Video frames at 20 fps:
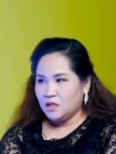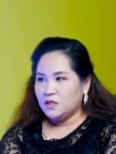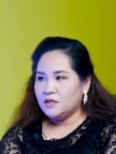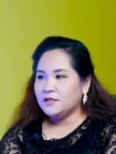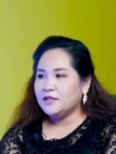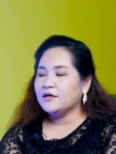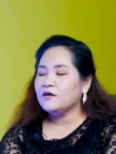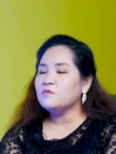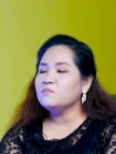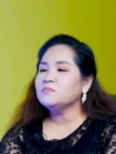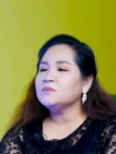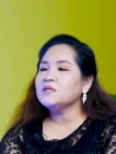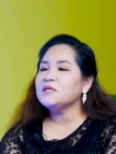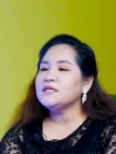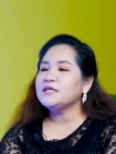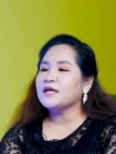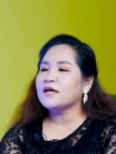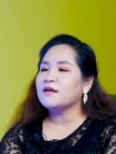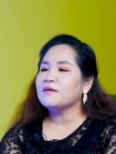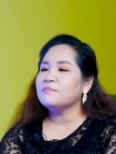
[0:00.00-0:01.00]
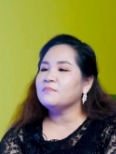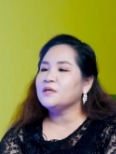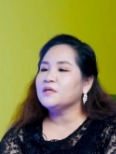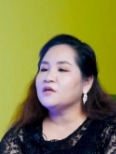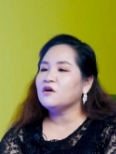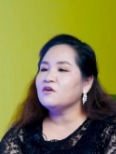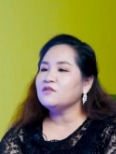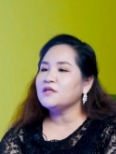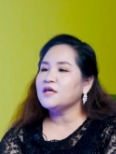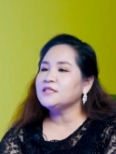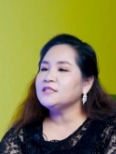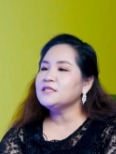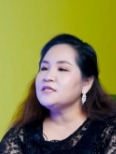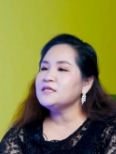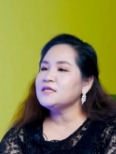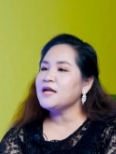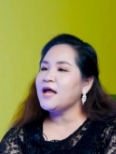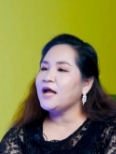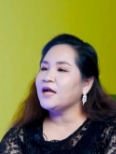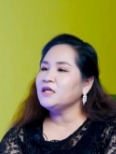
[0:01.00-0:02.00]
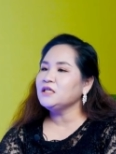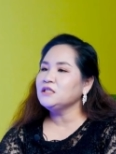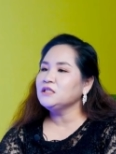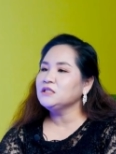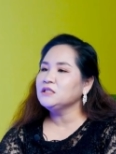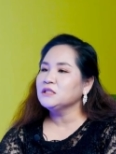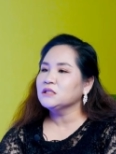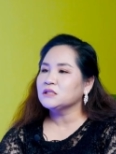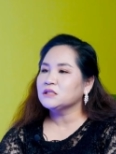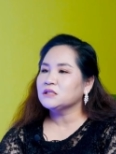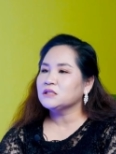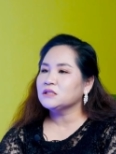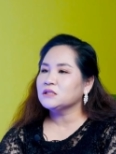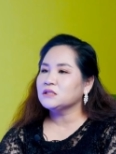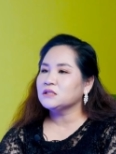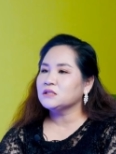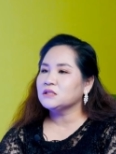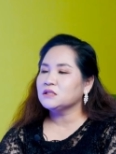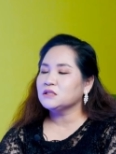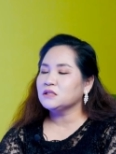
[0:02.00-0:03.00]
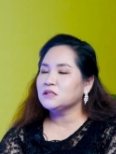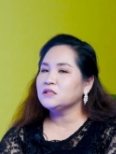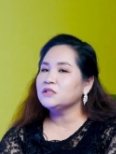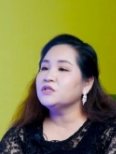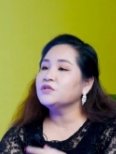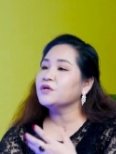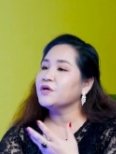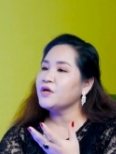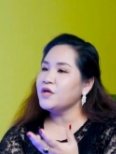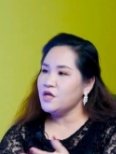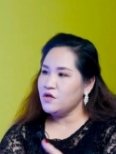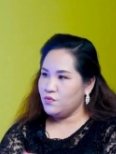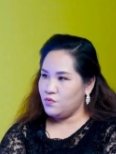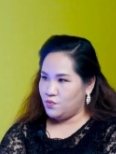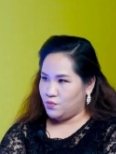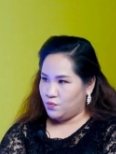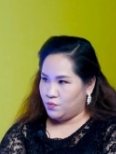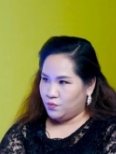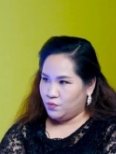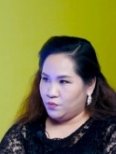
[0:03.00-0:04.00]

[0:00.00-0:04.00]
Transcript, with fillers: người ta không tin rằng là mình có thể xứng đáng được được yêu.